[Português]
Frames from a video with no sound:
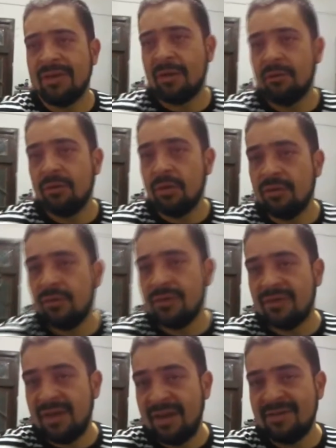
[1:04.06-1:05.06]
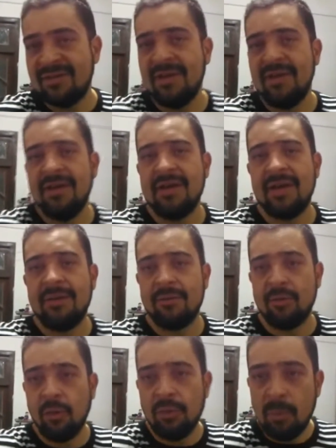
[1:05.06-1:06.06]
contar com todos vocês,
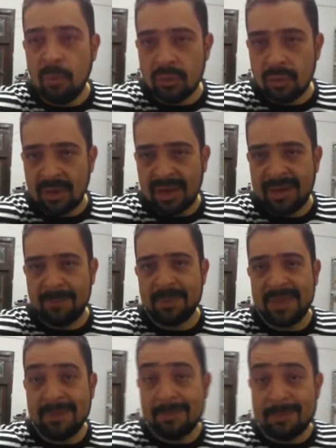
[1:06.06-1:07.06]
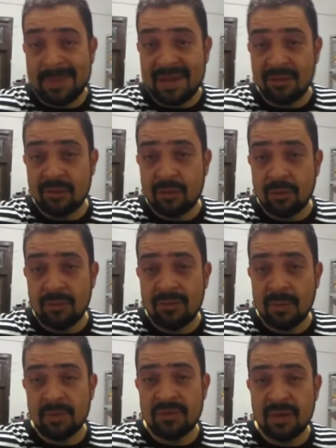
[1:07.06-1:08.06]
quero todo mundo lá em peso.
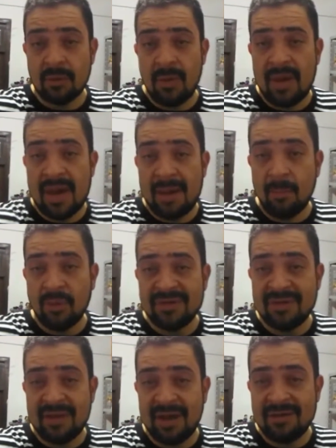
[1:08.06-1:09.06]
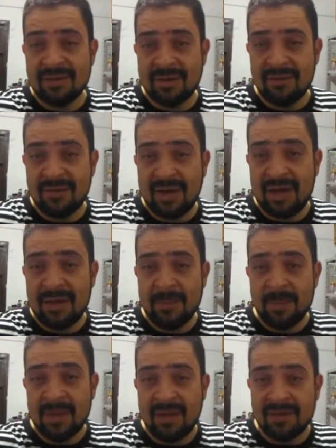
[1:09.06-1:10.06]
Vamos ver qual é a mocidade que vai
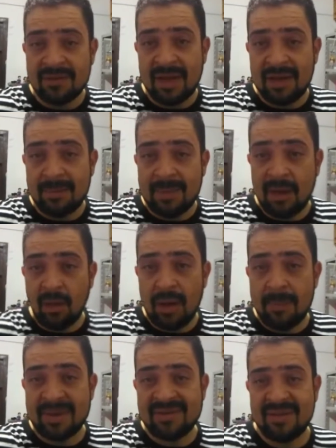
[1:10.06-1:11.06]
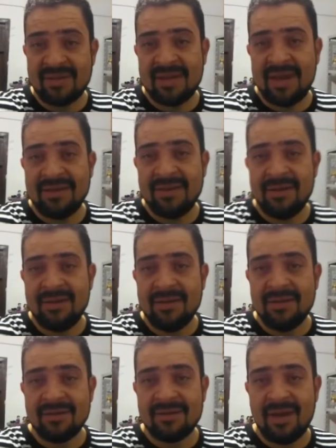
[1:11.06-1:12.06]
estar ali melhor representada,
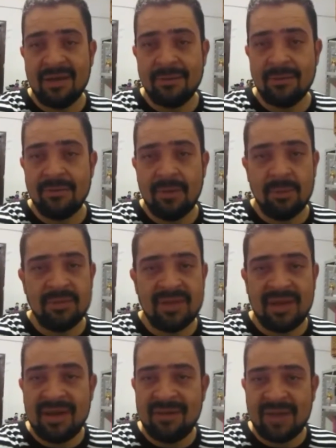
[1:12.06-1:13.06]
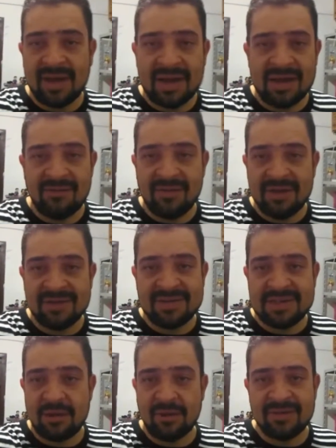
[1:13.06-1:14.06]
certo? Vamos aí levar
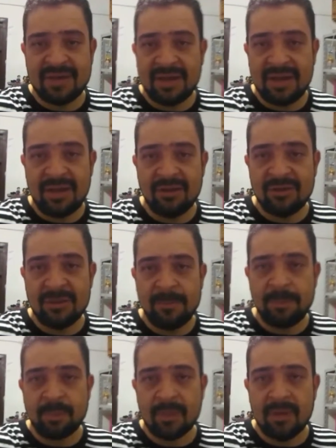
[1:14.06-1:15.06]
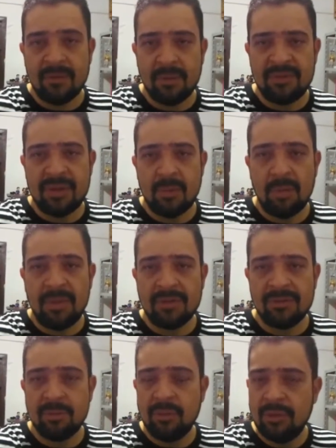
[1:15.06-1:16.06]
caravanas aí da nossa igreja. Vamos ter
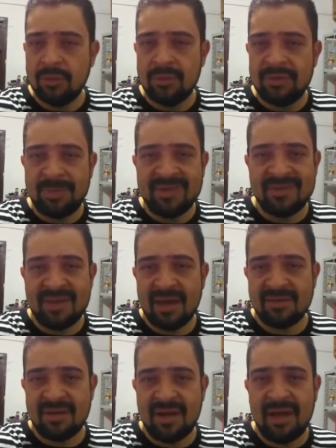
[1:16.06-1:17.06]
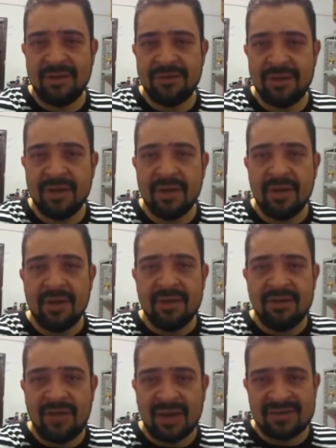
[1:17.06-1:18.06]
momentos muito especiais lá de
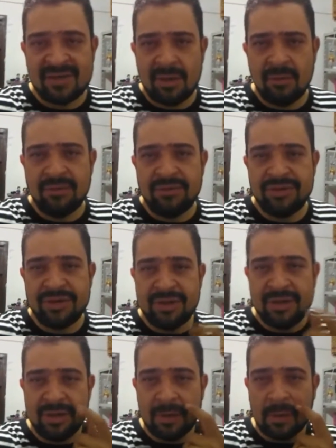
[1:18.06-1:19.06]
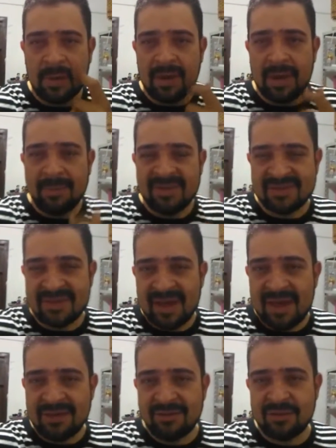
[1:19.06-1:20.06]
diversão, de
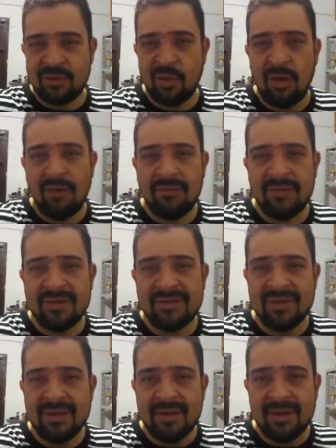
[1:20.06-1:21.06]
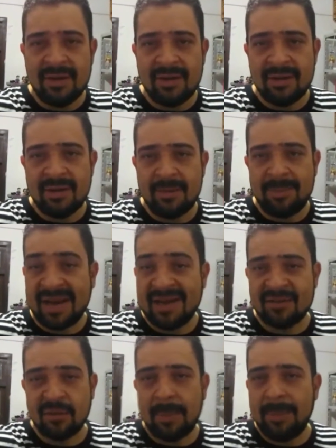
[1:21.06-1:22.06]
amizades novas, uh,
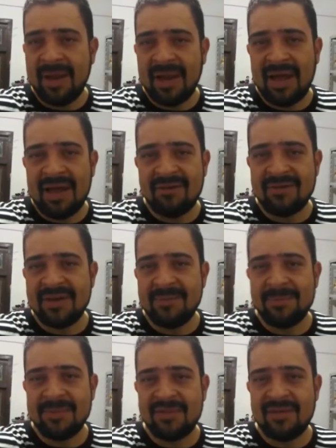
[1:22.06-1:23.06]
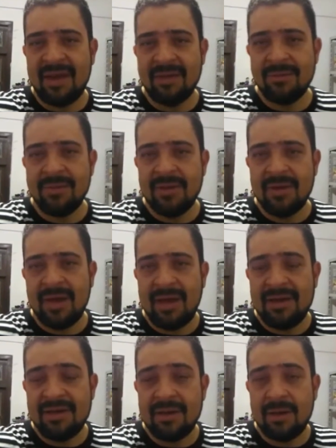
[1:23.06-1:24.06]
pregação da palavra, certo?
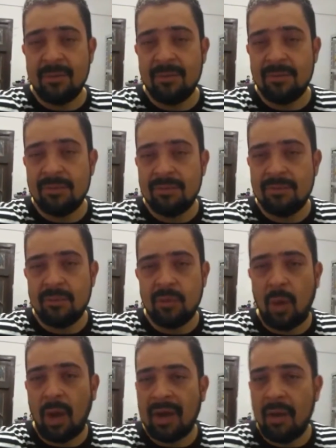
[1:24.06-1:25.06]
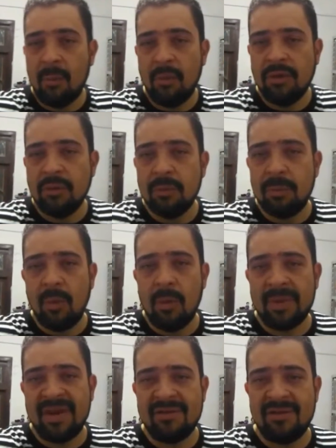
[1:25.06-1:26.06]
Além de ter um um local muito
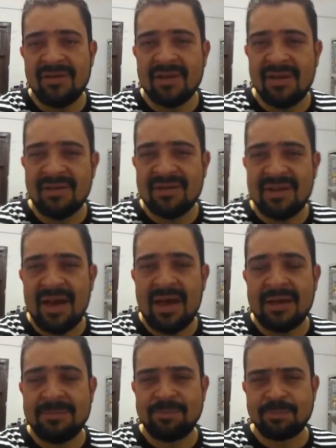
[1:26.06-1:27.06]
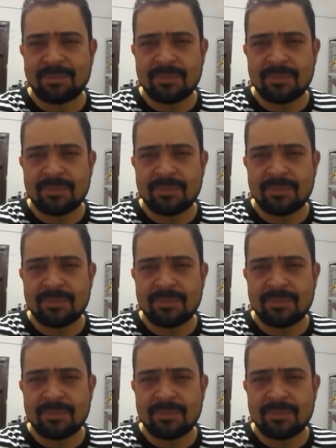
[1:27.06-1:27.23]
bom para a gente descansar,